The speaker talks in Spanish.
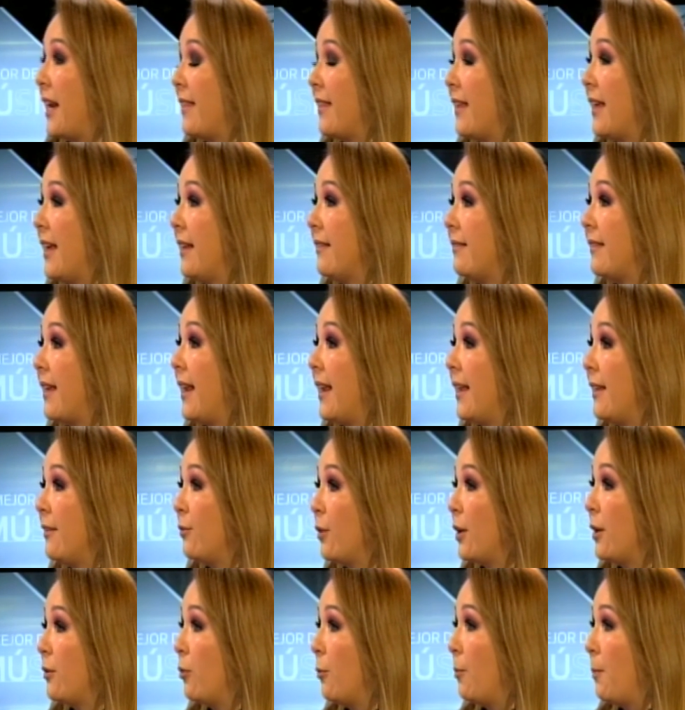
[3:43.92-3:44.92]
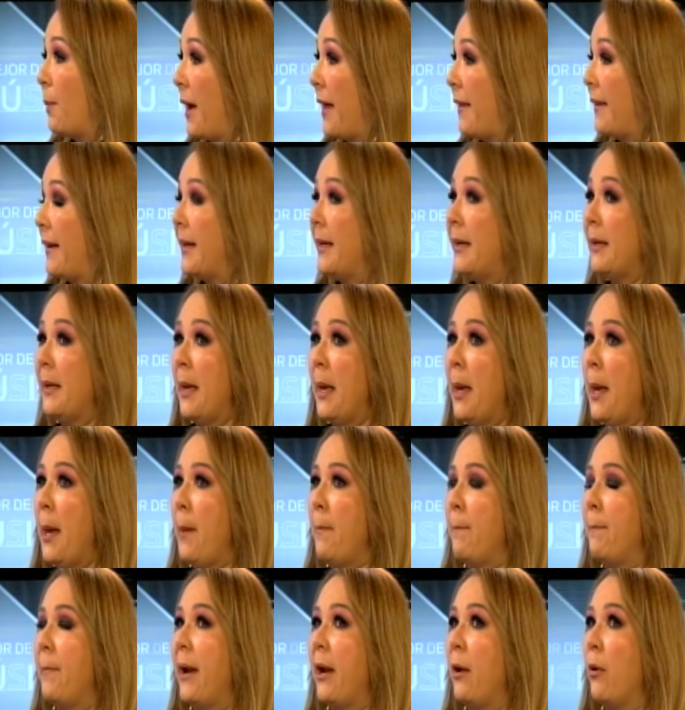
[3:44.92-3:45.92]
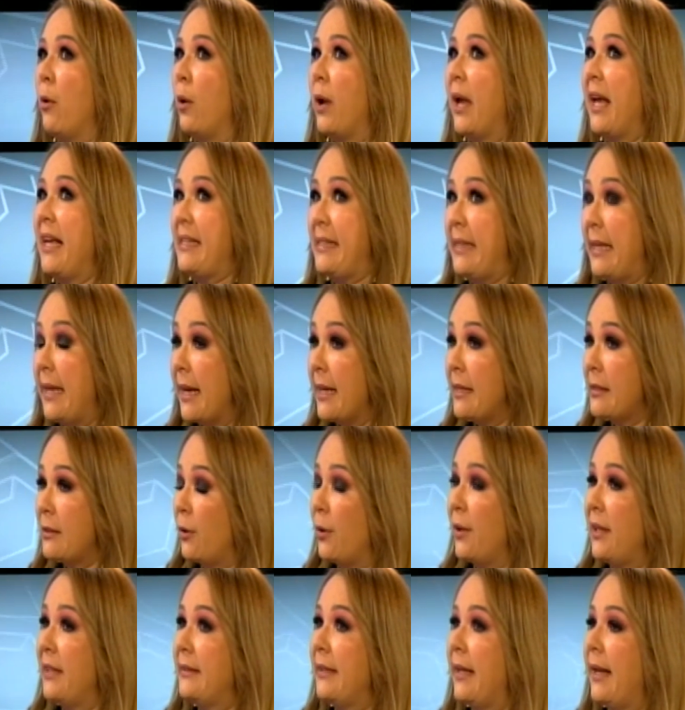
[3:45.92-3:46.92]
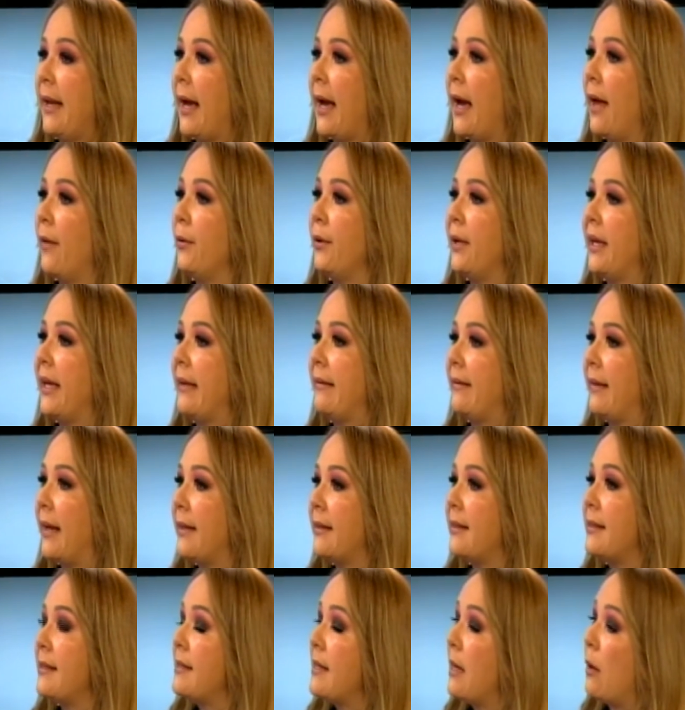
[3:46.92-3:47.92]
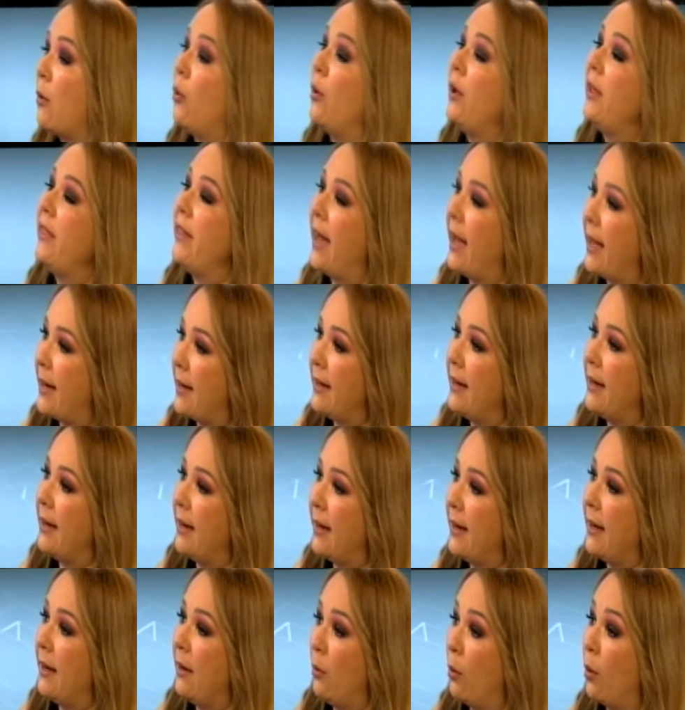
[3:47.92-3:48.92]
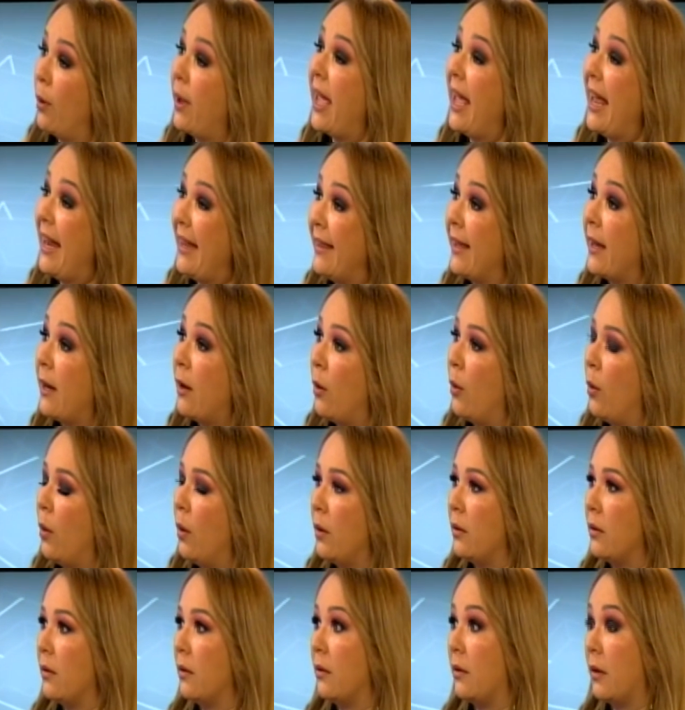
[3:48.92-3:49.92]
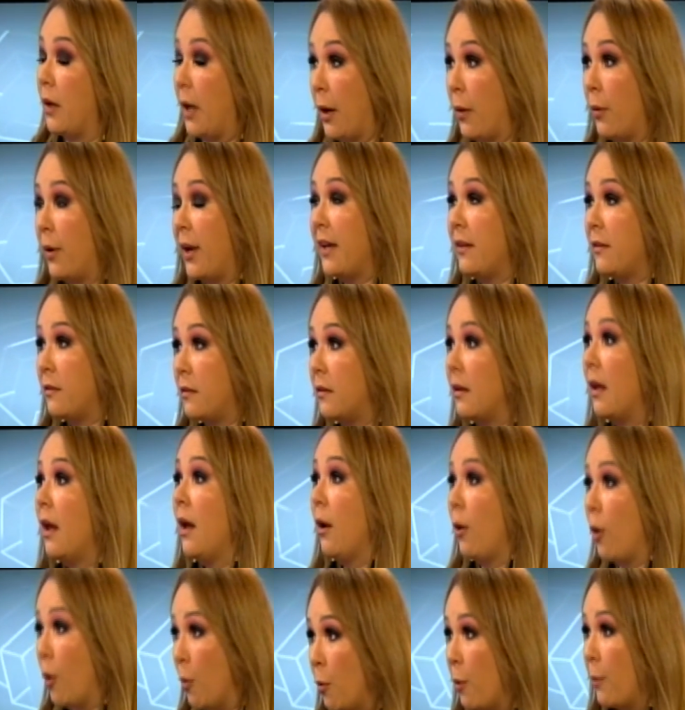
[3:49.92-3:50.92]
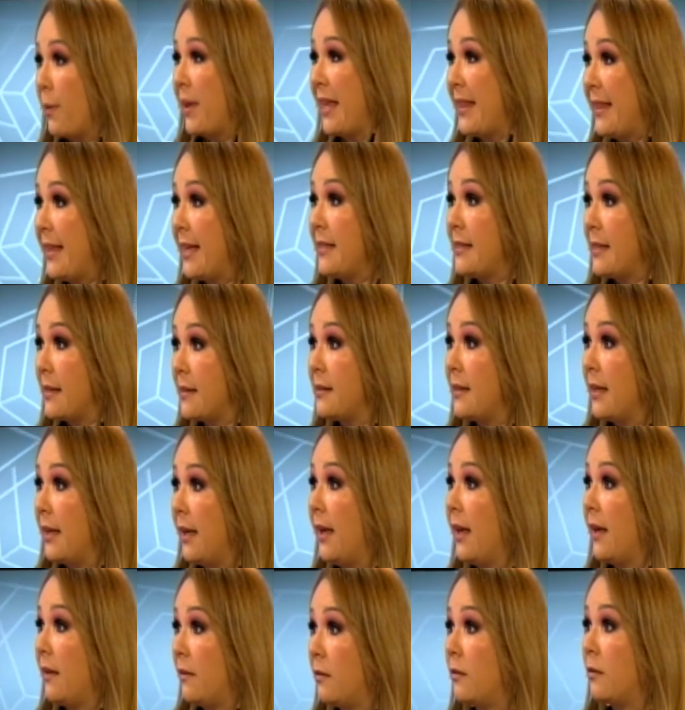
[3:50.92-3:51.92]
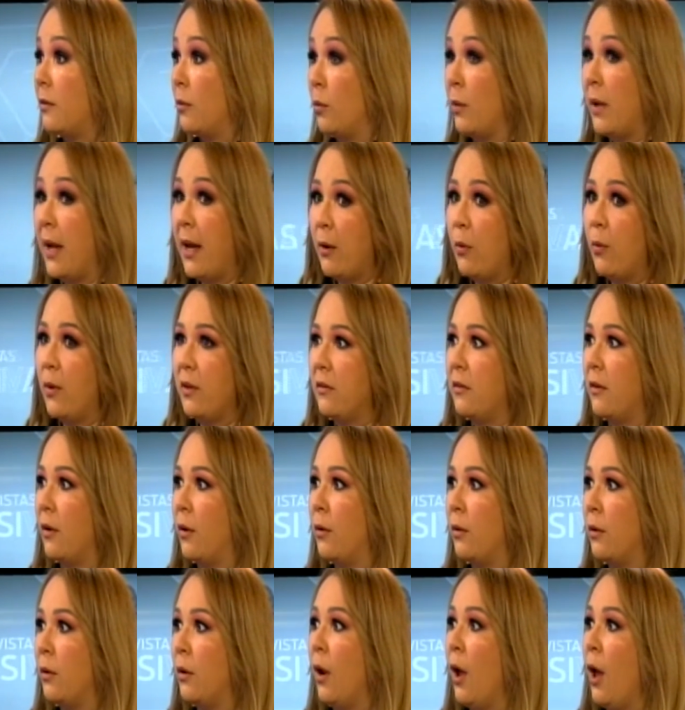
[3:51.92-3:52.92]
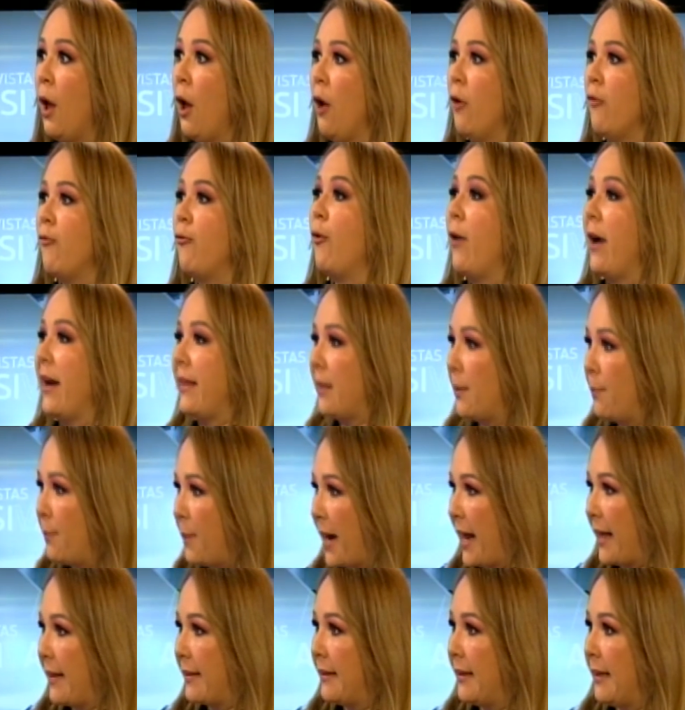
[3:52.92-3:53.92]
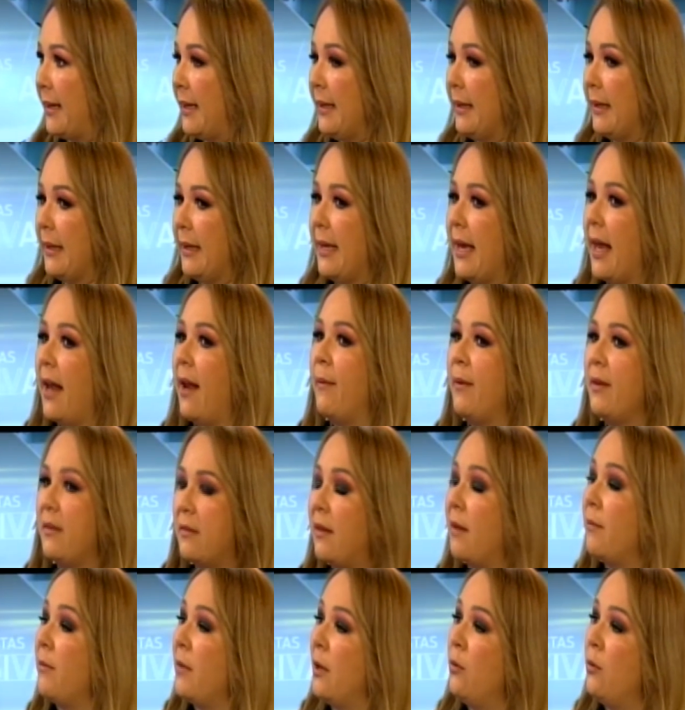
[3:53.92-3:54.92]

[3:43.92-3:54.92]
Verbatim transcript: del talento de tu padre, pero que sigas con ese legado y que trates de cuidar eh, lo que él dejó creo que es, como bien dices, sí es una cuestión fuerte para ti y a la vez también